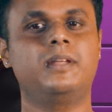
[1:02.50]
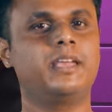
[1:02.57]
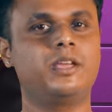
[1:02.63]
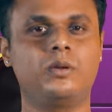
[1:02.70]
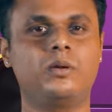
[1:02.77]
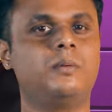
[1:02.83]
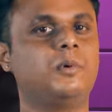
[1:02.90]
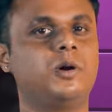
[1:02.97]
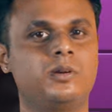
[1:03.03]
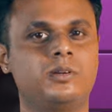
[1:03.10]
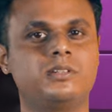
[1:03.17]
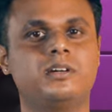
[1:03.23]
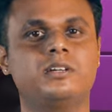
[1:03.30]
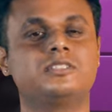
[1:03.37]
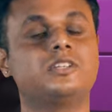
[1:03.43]
லைக் யூனோ அபவுட்
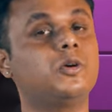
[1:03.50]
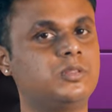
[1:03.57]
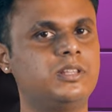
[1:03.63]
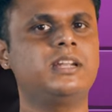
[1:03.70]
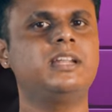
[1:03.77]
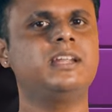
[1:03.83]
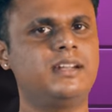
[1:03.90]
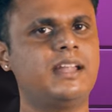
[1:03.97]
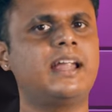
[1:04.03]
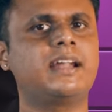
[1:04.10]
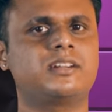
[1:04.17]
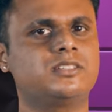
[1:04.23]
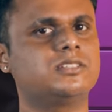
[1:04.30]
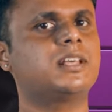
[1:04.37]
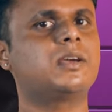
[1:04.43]
சவுத் இந்தியன்
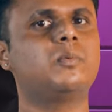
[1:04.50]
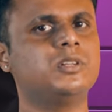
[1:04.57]
டேரக்டர்ஸ் லைக்